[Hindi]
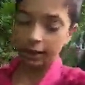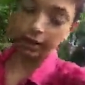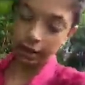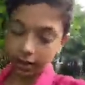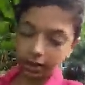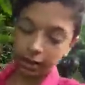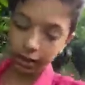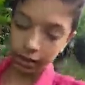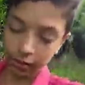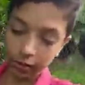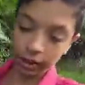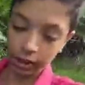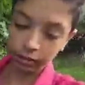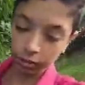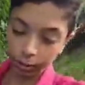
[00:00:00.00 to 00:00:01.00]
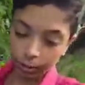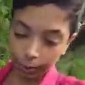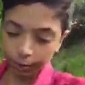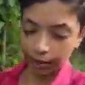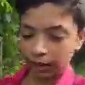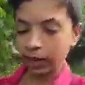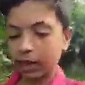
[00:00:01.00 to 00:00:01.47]
क्या नहीं फिलहाल तो अभी
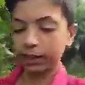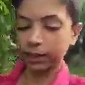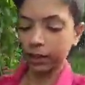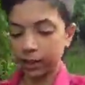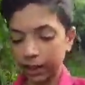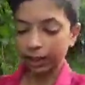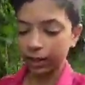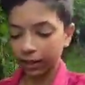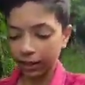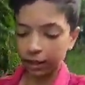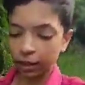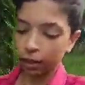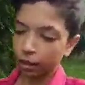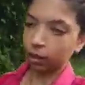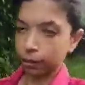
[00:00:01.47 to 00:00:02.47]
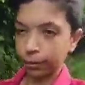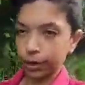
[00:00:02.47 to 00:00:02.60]
पानी लाते हैं और